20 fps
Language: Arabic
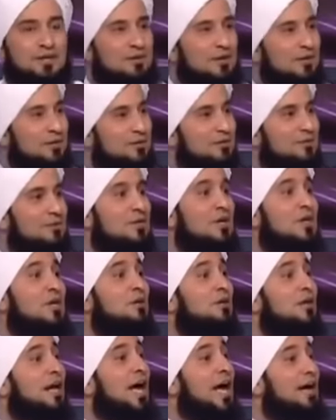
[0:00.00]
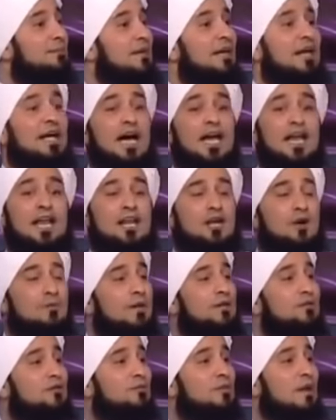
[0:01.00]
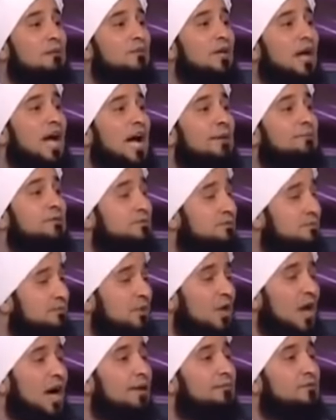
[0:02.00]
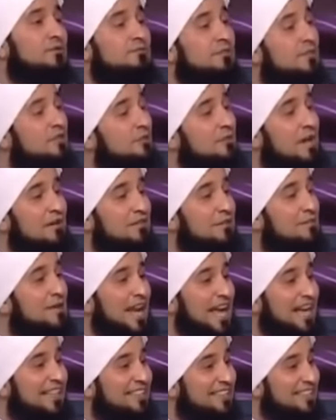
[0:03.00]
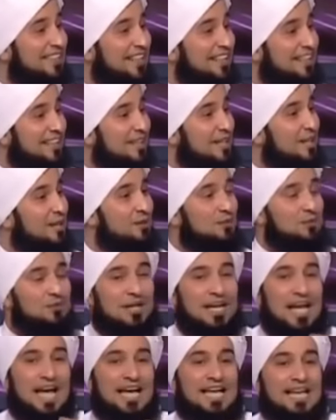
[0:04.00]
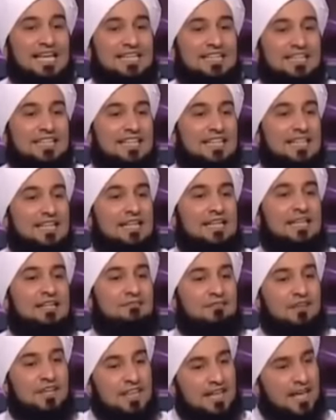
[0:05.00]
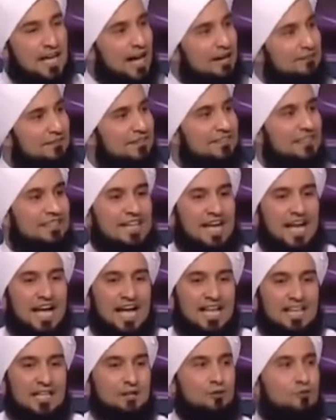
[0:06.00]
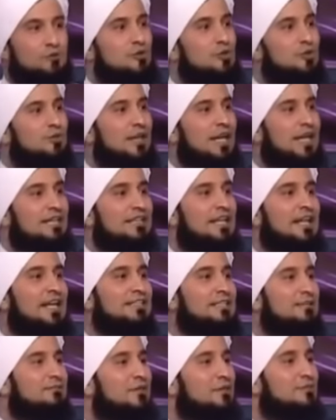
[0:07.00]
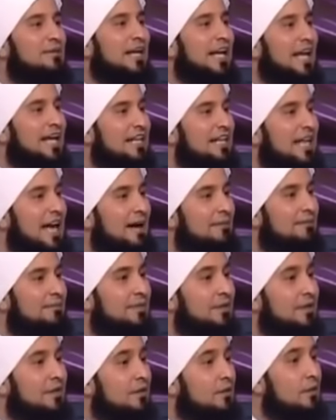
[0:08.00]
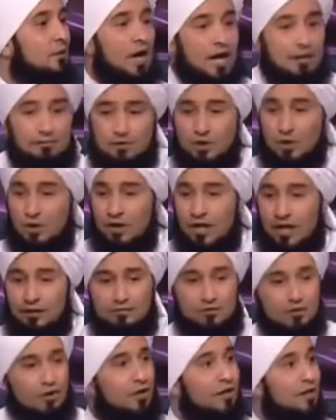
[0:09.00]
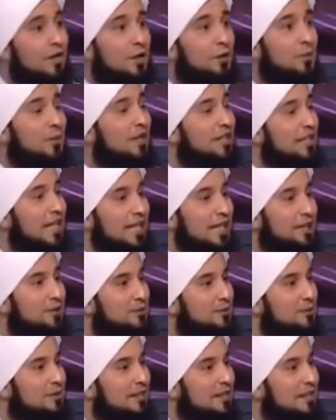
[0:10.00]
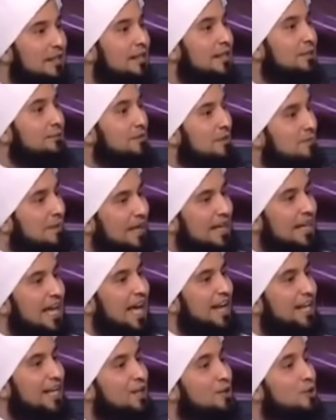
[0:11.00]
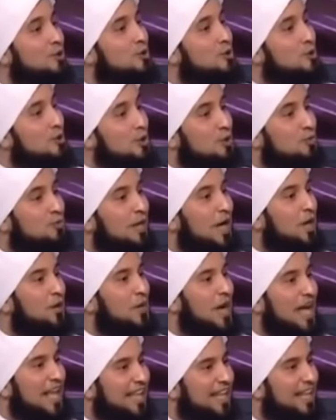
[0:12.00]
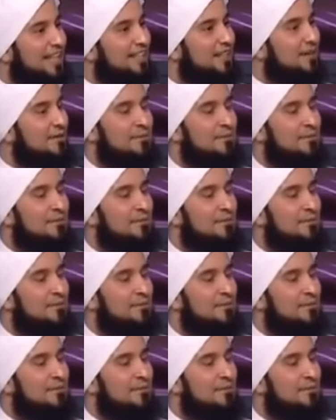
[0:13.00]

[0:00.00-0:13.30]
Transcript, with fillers: هاو ار يو رحب قال لهم أنتما مرحب مرحب بكما في بلادنا ولكن آه, في ثقافتنا هذا الأسلوب لا يتناسب في المكان العام أو أم سوري أم سوري واعتذروا بمعنى أن الأسلوب له الأثر